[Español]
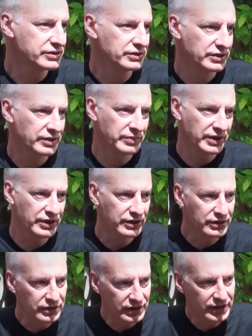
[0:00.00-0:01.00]
sí, vienen
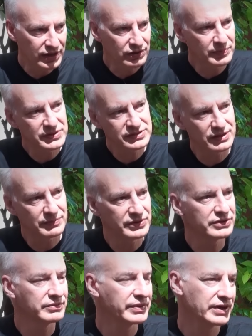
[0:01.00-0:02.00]
mm. indicados
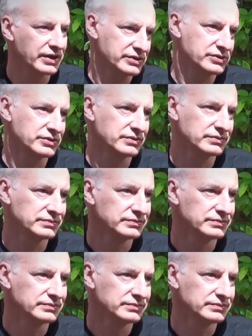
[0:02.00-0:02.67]
especialmente para eso.